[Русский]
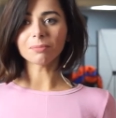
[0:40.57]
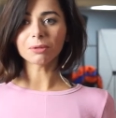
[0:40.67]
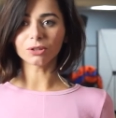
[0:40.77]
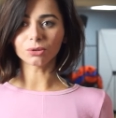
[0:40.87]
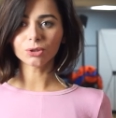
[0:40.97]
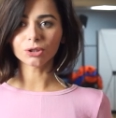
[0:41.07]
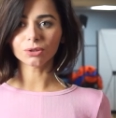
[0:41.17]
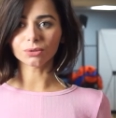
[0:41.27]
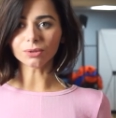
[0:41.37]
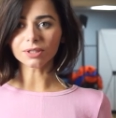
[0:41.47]
На
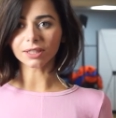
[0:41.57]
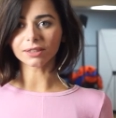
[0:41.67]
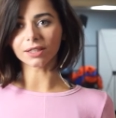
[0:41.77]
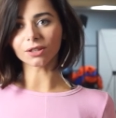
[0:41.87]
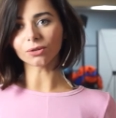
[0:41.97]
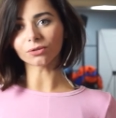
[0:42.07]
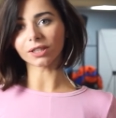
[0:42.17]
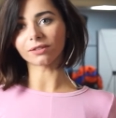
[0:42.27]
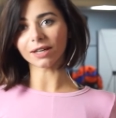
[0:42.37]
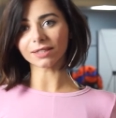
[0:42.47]
предыдущих курсах
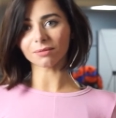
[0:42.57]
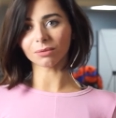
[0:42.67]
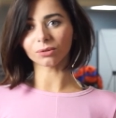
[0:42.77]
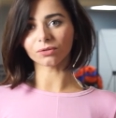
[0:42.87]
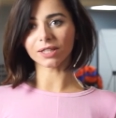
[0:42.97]
тренировки 20 минут в